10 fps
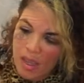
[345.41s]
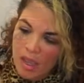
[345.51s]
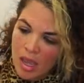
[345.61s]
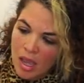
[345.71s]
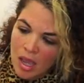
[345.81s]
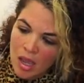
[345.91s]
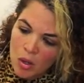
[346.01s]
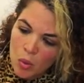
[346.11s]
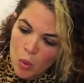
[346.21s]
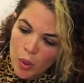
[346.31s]

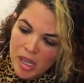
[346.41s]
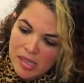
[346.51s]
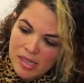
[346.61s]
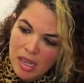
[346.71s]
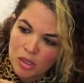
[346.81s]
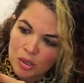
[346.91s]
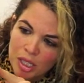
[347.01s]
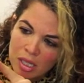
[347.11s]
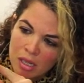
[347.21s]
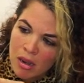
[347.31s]
E qui è stato
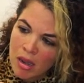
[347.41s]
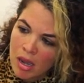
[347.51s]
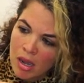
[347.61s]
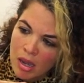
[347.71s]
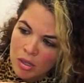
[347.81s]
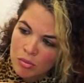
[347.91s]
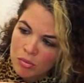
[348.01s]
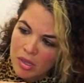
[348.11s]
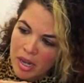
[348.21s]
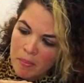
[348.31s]
in eh,
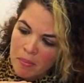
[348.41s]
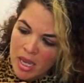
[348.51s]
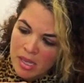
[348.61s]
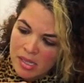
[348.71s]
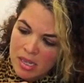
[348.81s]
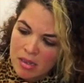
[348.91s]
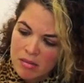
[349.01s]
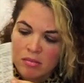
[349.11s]
tre mesi,